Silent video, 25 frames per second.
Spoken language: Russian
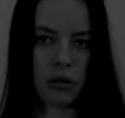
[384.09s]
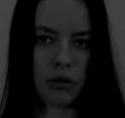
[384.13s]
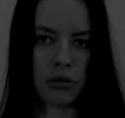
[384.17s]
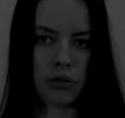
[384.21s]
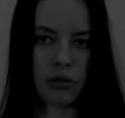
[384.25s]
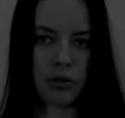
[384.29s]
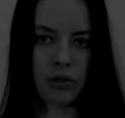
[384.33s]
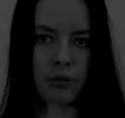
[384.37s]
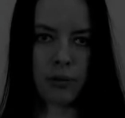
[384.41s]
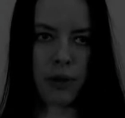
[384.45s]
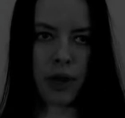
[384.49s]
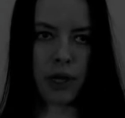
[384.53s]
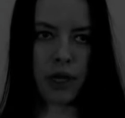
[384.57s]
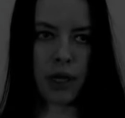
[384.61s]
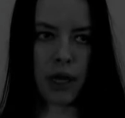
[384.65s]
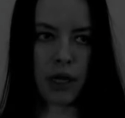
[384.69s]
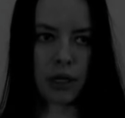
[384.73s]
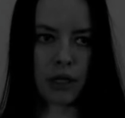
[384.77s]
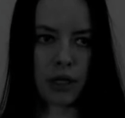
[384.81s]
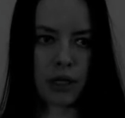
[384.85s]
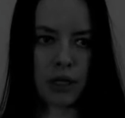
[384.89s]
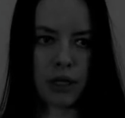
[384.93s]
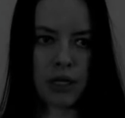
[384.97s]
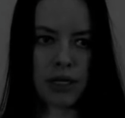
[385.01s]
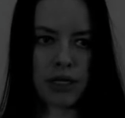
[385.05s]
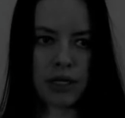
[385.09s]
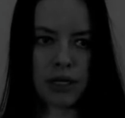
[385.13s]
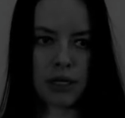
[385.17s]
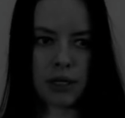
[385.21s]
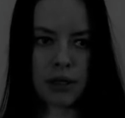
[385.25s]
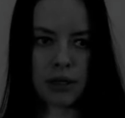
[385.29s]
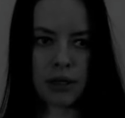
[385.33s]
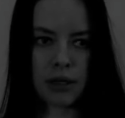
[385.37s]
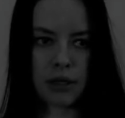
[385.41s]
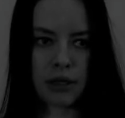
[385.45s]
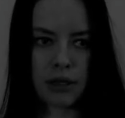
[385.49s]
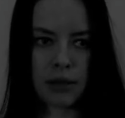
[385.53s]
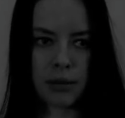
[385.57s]
То есть, понятно, если
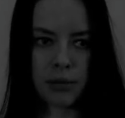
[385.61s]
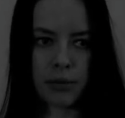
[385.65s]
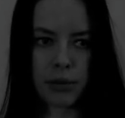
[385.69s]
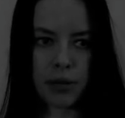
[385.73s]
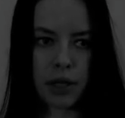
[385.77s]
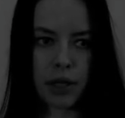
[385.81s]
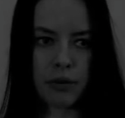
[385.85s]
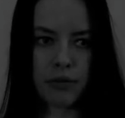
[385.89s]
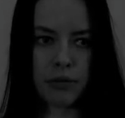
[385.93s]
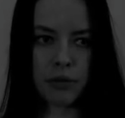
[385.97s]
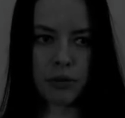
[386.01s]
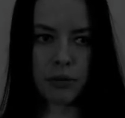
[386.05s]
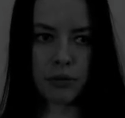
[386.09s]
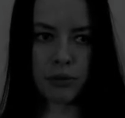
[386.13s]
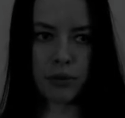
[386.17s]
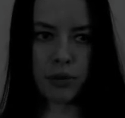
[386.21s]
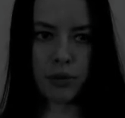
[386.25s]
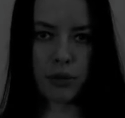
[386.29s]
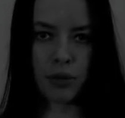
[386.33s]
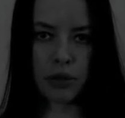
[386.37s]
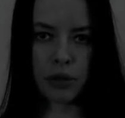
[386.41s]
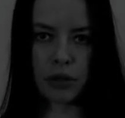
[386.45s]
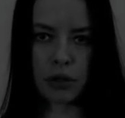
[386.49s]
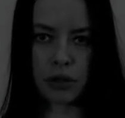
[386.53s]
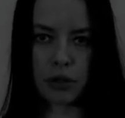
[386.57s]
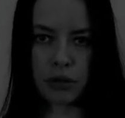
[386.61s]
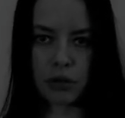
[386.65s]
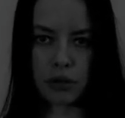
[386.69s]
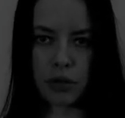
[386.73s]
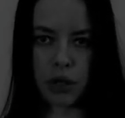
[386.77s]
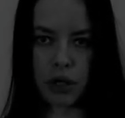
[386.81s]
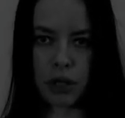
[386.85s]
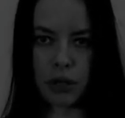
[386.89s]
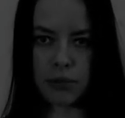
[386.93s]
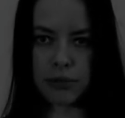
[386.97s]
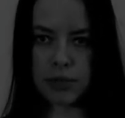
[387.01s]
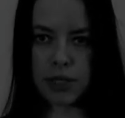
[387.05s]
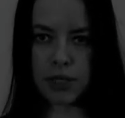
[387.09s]
это наполовину порно, то я
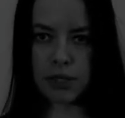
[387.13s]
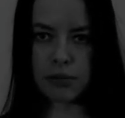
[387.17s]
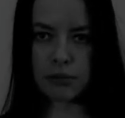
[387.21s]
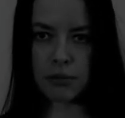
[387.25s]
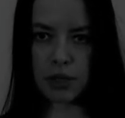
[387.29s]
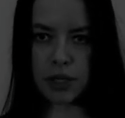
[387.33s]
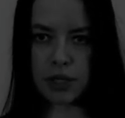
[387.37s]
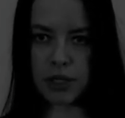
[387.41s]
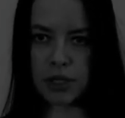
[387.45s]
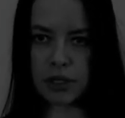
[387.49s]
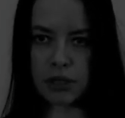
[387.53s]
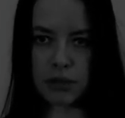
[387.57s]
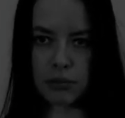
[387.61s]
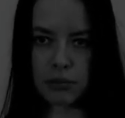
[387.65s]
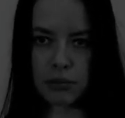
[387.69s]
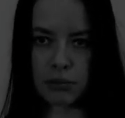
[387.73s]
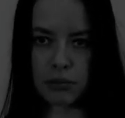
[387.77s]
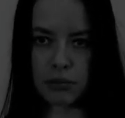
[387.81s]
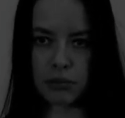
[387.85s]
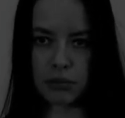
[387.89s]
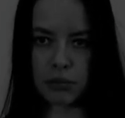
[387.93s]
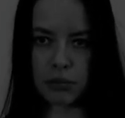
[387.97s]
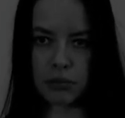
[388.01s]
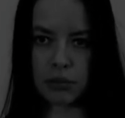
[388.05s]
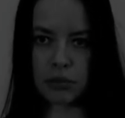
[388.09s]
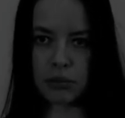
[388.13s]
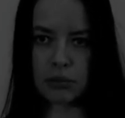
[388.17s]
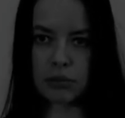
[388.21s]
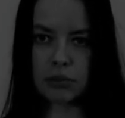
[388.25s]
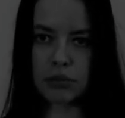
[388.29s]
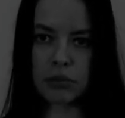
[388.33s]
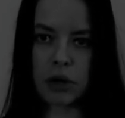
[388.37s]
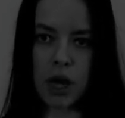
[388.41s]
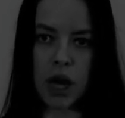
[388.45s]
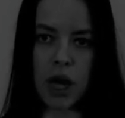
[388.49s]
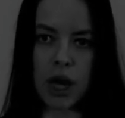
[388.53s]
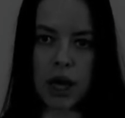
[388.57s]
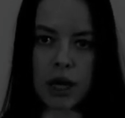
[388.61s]
там сниматься не буду.
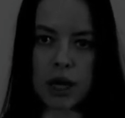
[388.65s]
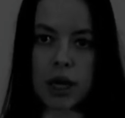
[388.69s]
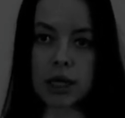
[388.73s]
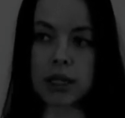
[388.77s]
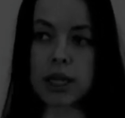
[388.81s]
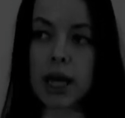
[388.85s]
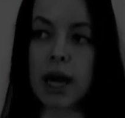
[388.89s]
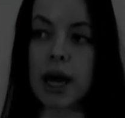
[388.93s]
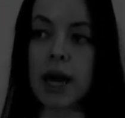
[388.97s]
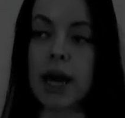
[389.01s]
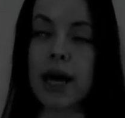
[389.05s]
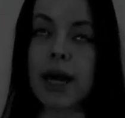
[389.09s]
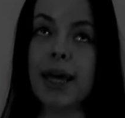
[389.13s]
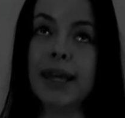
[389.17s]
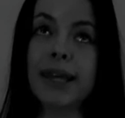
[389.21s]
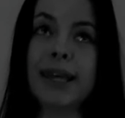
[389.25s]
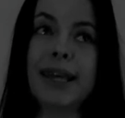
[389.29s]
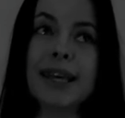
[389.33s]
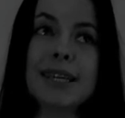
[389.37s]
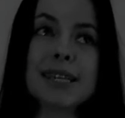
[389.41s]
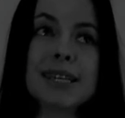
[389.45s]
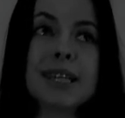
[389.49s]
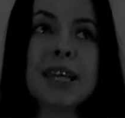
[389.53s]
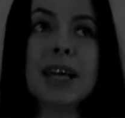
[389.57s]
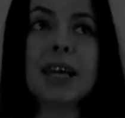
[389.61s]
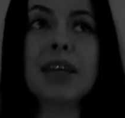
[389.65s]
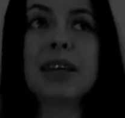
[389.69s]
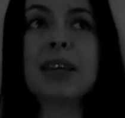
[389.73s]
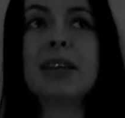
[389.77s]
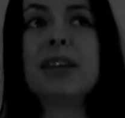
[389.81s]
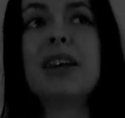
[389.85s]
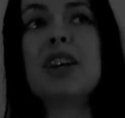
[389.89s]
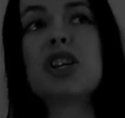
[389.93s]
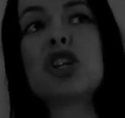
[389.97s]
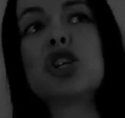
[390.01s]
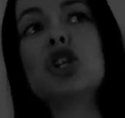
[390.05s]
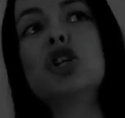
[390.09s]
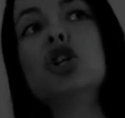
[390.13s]
Ну, как-то, если это
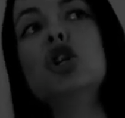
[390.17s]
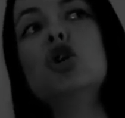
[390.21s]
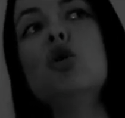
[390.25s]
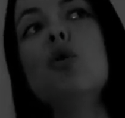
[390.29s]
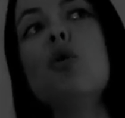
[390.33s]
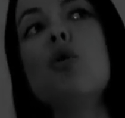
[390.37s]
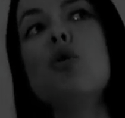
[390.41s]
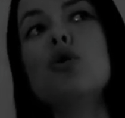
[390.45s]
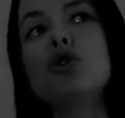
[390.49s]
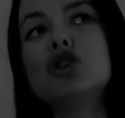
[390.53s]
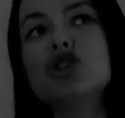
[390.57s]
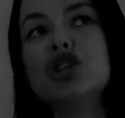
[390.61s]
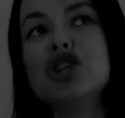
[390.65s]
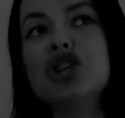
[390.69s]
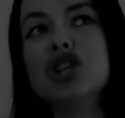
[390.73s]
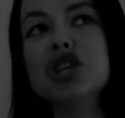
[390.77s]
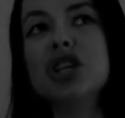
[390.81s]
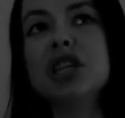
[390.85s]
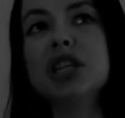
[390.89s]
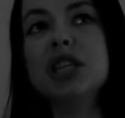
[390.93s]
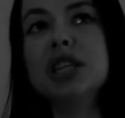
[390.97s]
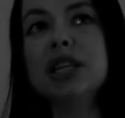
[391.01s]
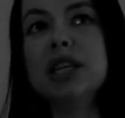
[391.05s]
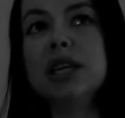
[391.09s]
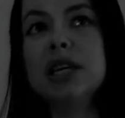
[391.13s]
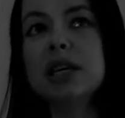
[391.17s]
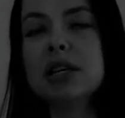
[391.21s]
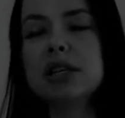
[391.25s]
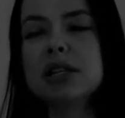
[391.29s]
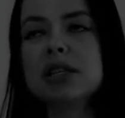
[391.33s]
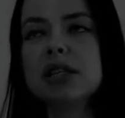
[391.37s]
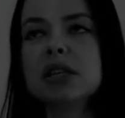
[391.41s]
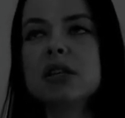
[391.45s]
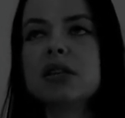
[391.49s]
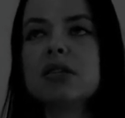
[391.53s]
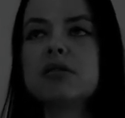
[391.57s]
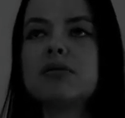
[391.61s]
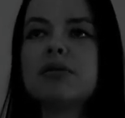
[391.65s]
даже не очень
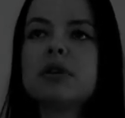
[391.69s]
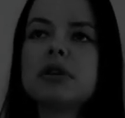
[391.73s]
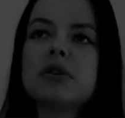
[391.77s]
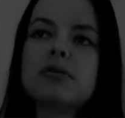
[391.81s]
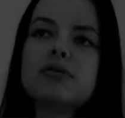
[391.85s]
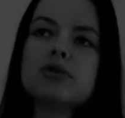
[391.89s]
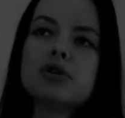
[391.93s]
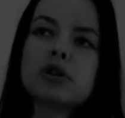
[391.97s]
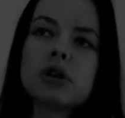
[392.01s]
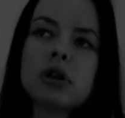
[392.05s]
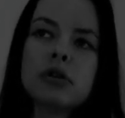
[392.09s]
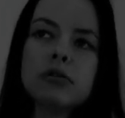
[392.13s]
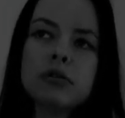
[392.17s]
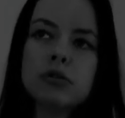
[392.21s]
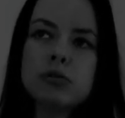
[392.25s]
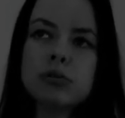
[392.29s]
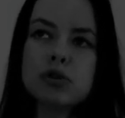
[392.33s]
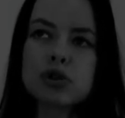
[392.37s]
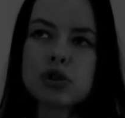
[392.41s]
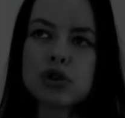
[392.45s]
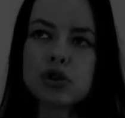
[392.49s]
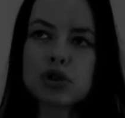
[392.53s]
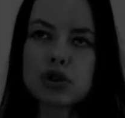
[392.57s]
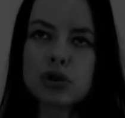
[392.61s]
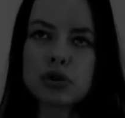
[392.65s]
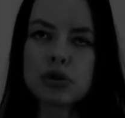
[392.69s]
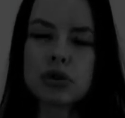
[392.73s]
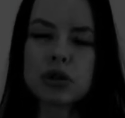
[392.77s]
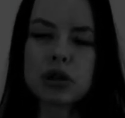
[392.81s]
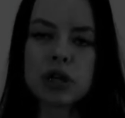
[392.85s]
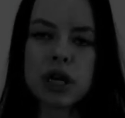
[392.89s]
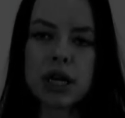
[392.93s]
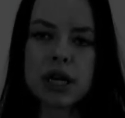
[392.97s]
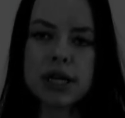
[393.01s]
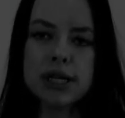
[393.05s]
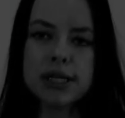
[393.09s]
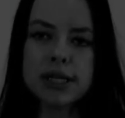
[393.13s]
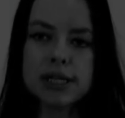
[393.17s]
интересно, в этом все равно можно что-то
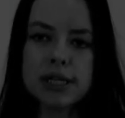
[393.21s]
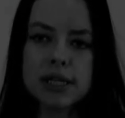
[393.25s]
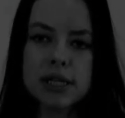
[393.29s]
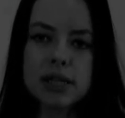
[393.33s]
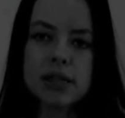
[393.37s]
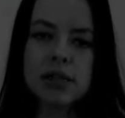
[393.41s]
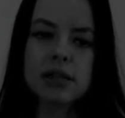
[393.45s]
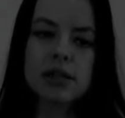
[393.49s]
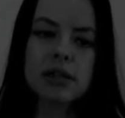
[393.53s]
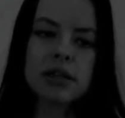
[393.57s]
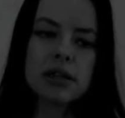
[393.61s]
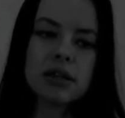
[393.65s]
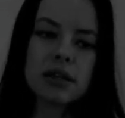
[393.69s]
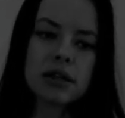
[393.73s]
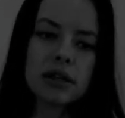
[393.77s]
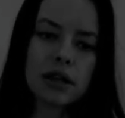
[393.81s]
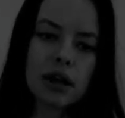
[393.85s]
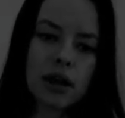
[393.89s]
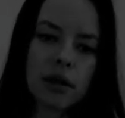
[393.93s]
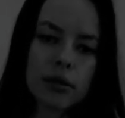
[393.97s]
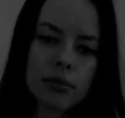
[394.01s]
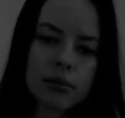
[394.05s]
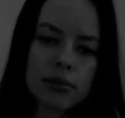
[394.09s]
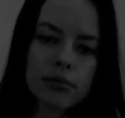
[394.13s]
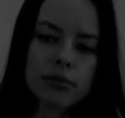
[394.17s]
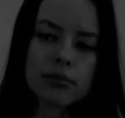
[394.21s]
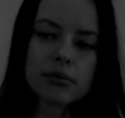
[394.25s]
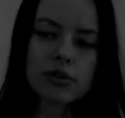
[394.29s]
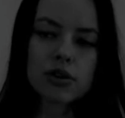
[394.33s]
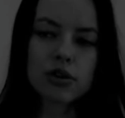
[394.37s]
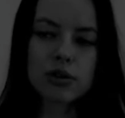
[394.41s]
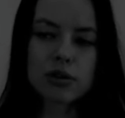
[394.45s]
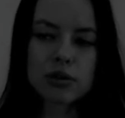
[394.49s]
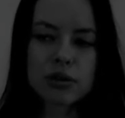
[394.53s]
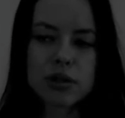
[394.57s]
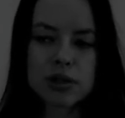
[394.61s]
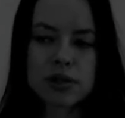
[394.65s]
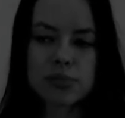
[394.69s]
найти, где-то там
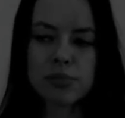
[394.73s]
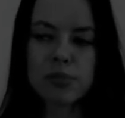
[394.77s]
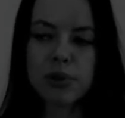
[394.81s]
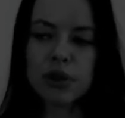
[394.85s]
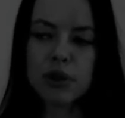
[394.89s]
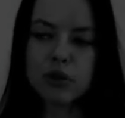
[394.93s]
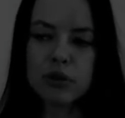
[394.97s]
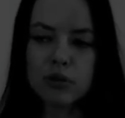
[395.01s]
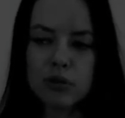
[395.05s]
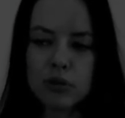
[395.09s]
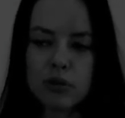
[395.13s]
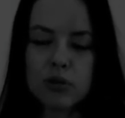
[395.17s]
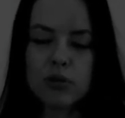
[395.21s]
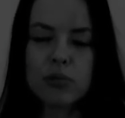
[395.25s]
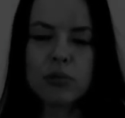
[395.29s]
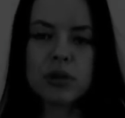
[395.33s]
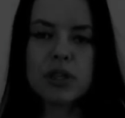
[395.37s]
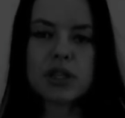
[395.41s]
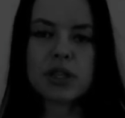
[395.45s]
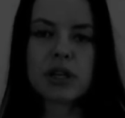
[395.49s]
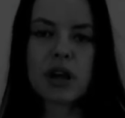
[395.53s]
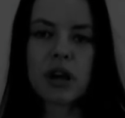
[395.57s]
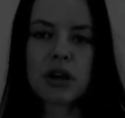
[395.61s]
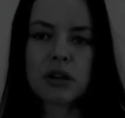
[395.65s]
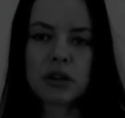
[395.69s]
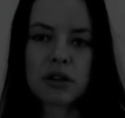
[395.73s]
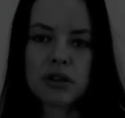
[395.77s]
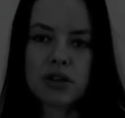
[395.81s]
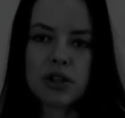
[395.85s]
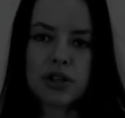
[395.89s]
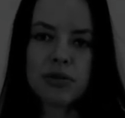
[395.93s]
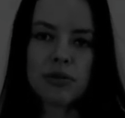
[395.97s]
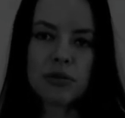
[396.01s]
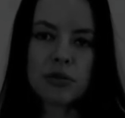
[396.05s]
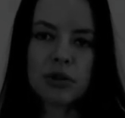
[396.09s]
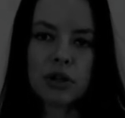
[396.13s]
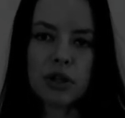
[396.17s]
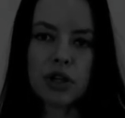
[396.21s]
что-то придумать, как-то
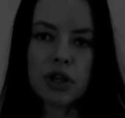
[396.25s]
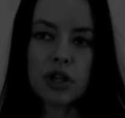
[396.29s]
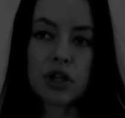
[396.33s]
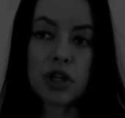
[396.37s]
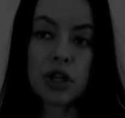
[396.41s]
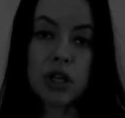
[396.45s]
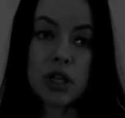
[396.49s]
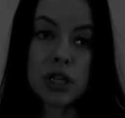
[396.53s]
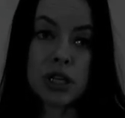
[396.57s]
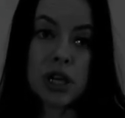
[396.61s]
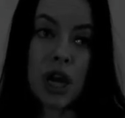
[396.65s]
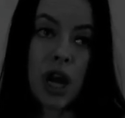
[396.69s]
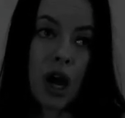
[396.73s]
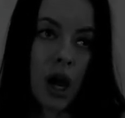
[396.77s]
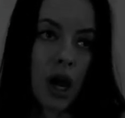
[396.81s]
чего-то решить.